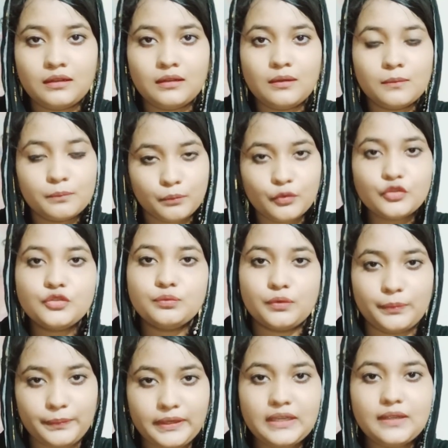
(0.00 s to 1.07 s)
বসবো
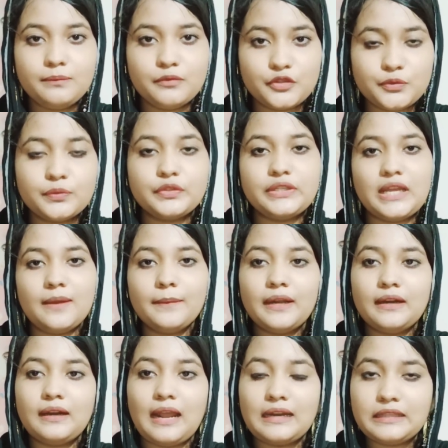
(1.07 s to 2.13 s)
বিয়ে বসবো যে আমার
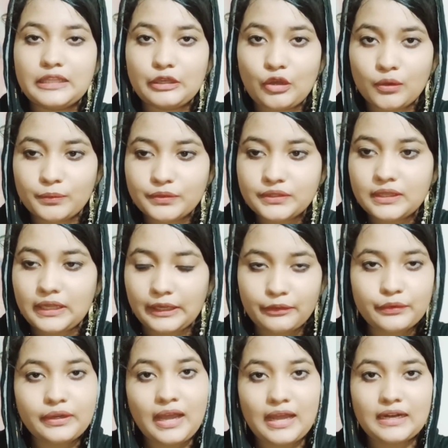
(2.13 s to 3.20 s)
আর্থিক অবস্থা এখন
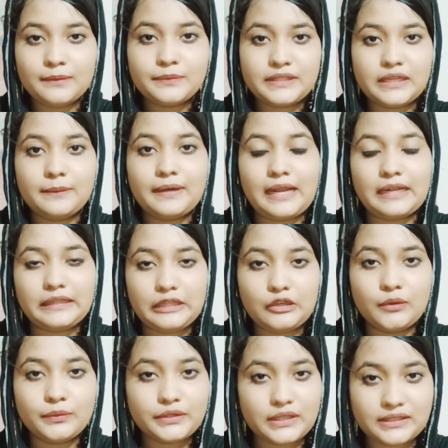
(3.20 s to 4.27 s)
খারাপ যে আমার আর্থিক
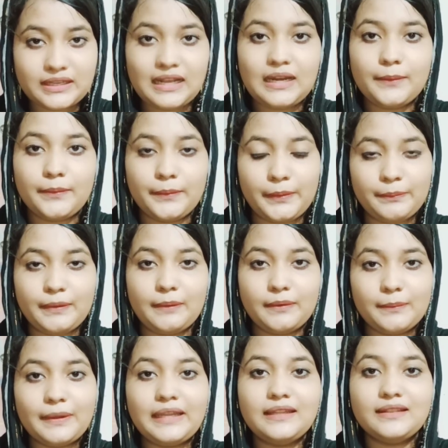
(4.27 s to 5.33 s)
অবস্থা চালাবে আমার বাবা
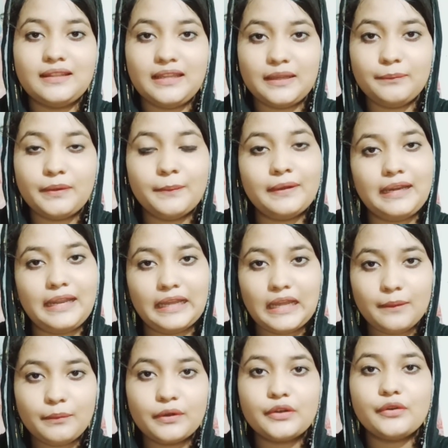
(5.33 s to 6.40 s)
আমাকে দেখবে আমার
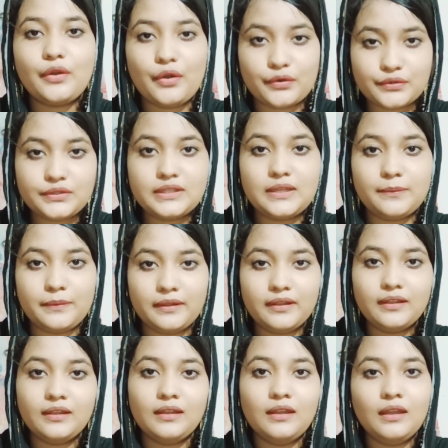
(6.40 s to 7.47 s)
লেখাপড়ার খরচ দেবে
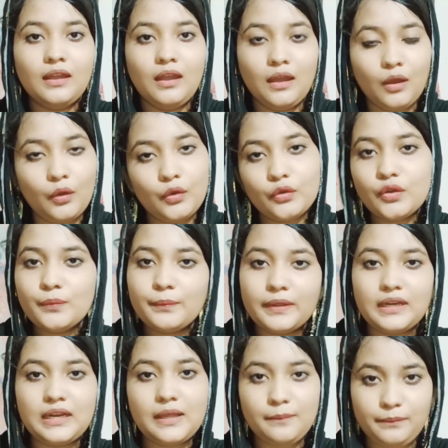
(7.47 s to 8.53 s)
ওরকম পেলে
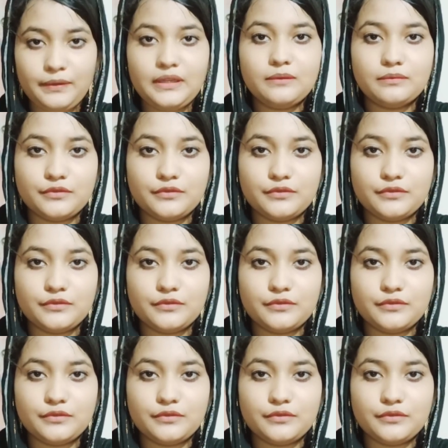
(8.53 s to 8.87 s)
আমি বিয়ে বসবো